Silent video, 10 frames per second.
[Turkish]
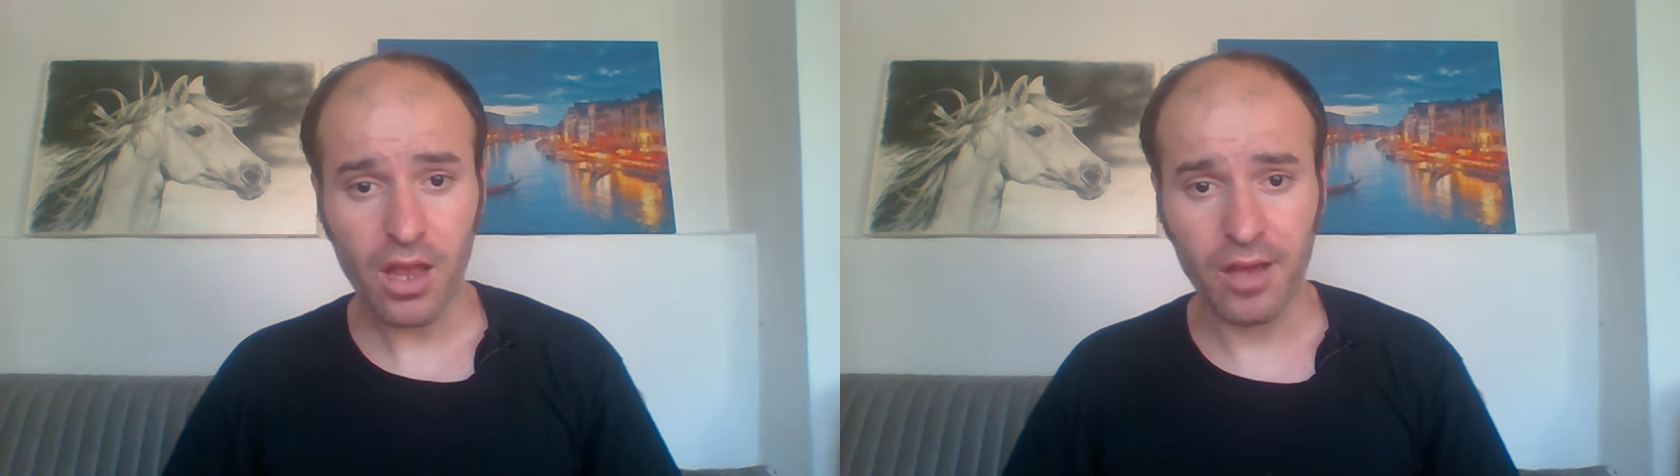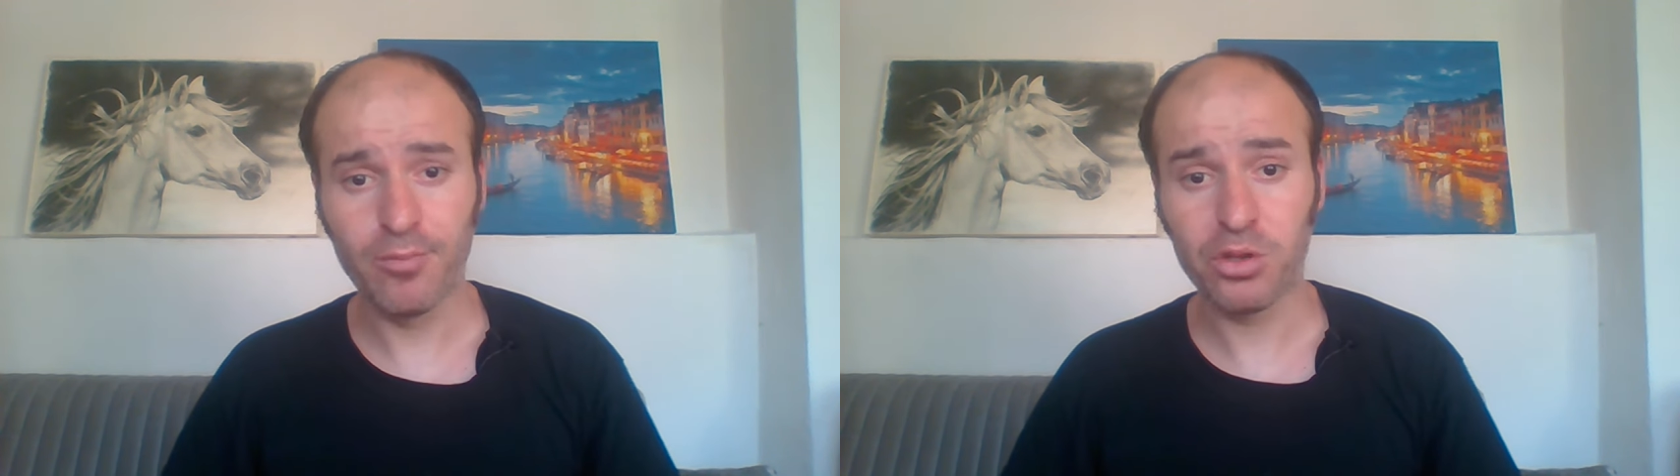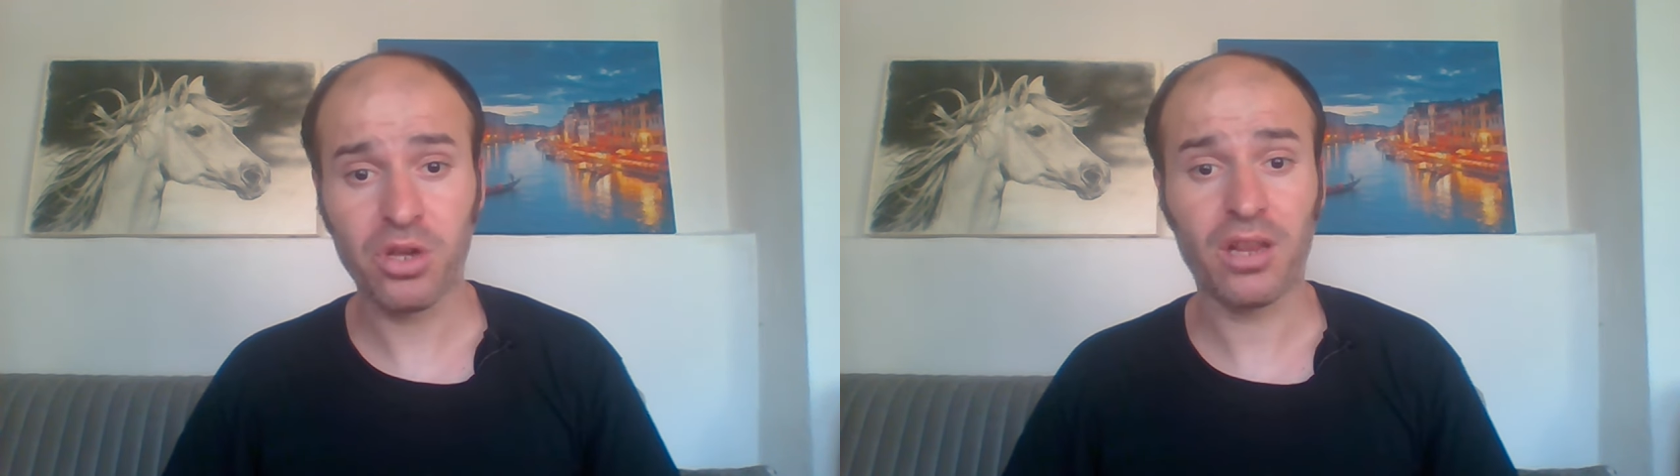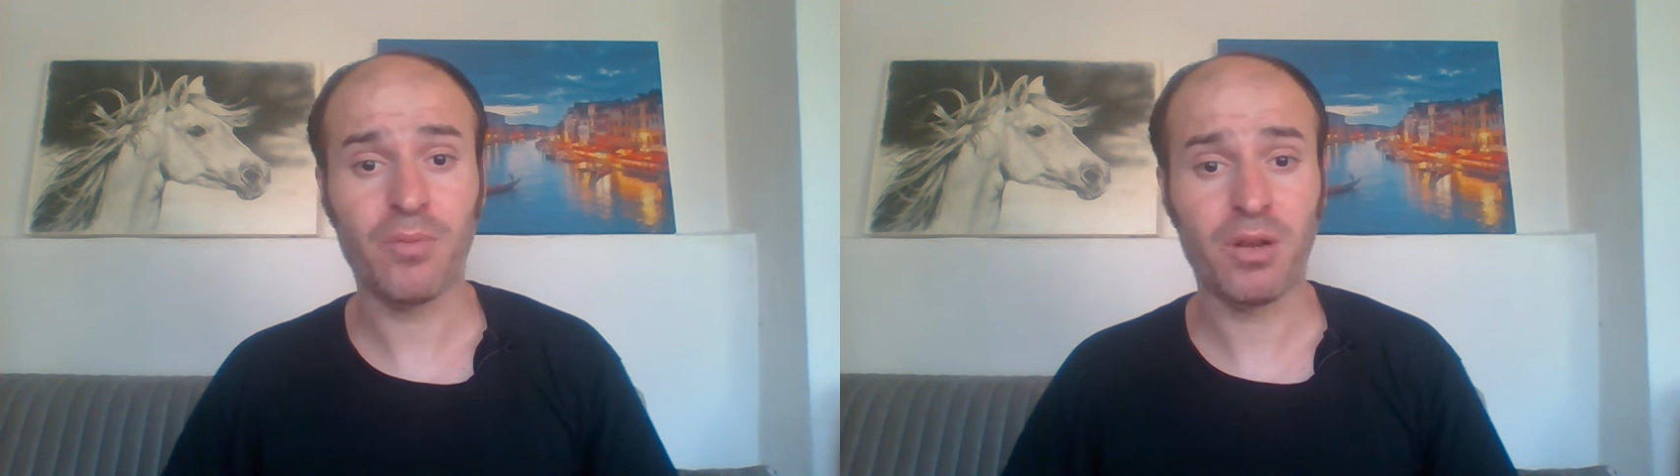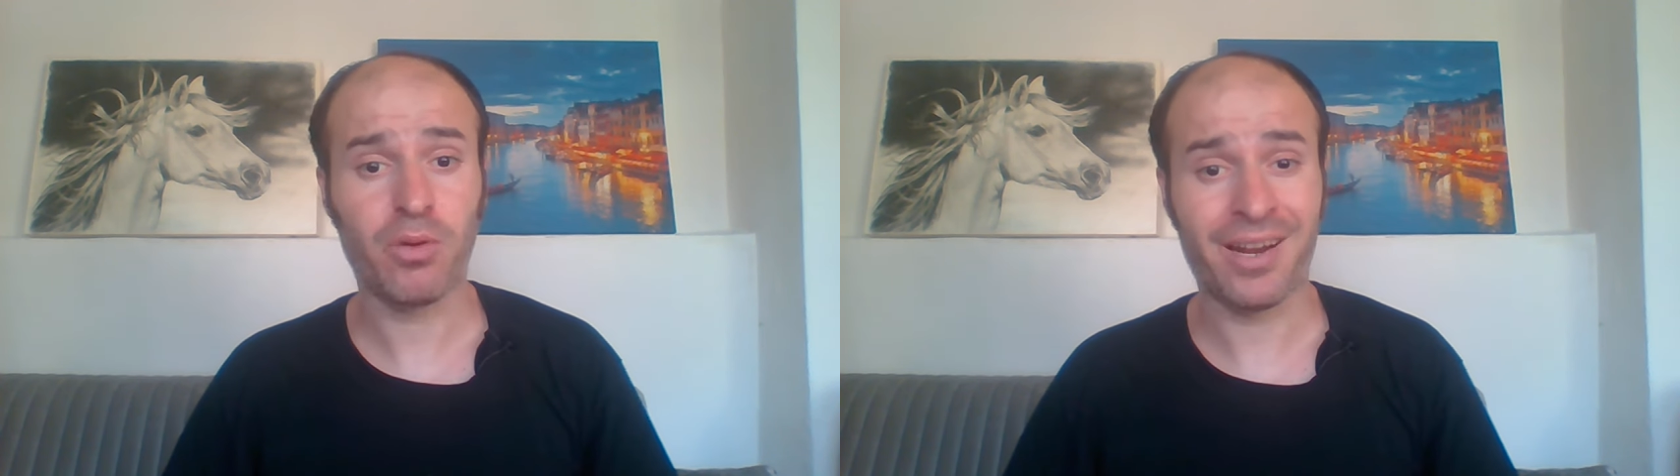Batuhan'la
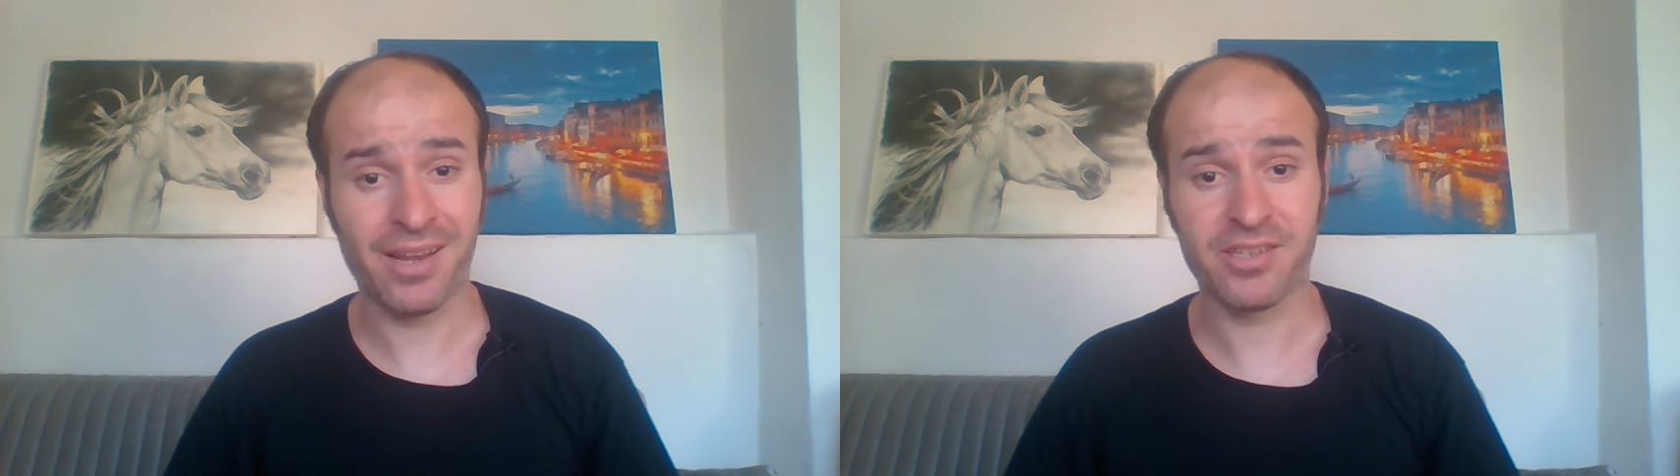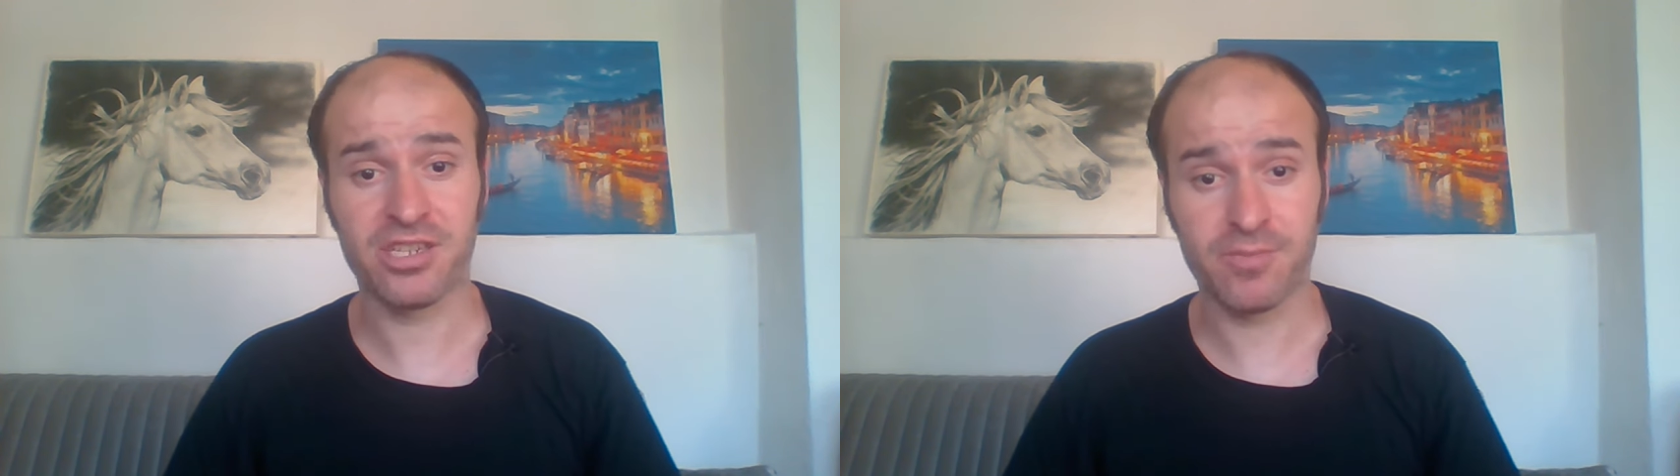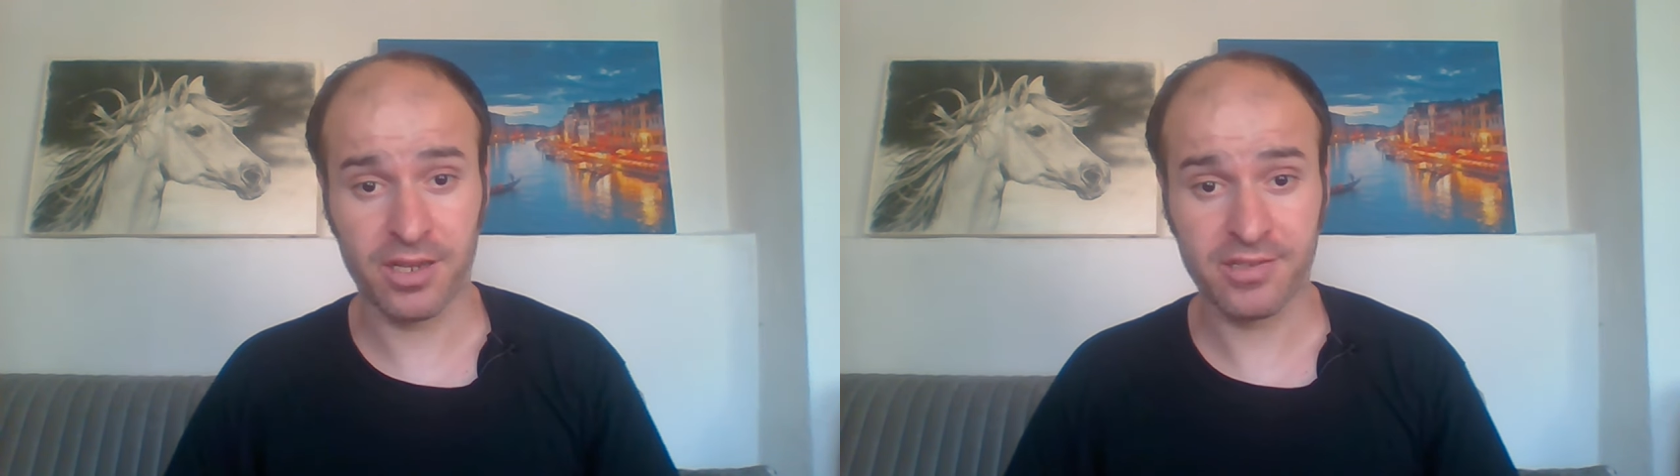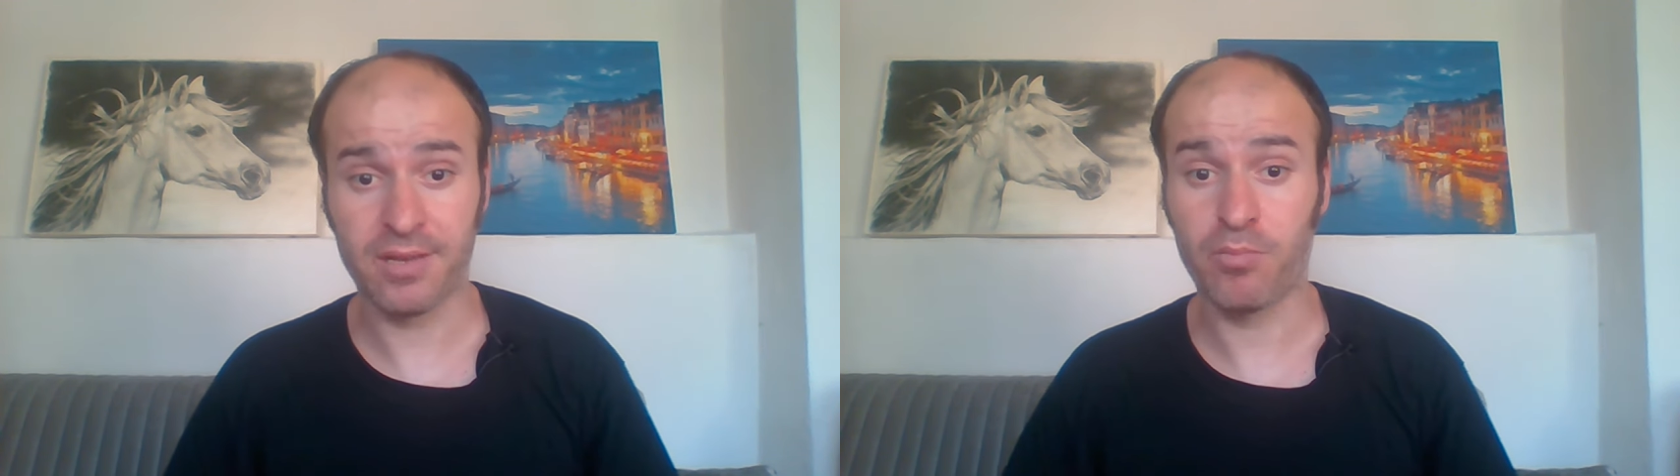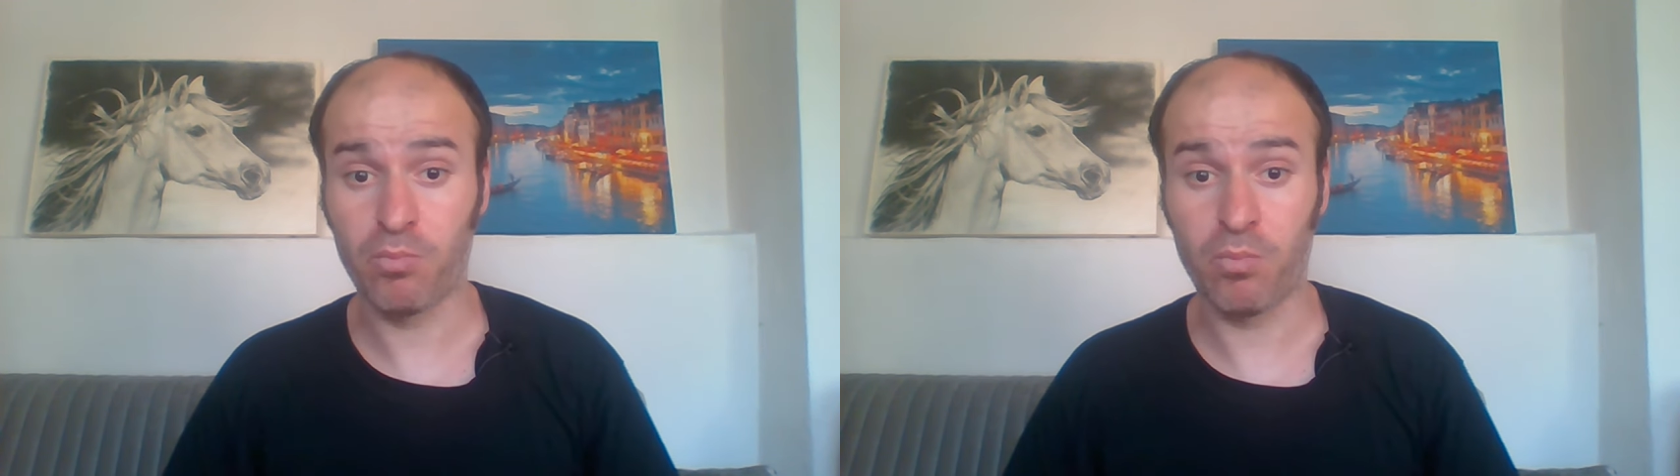bir parantez çizmek istedim.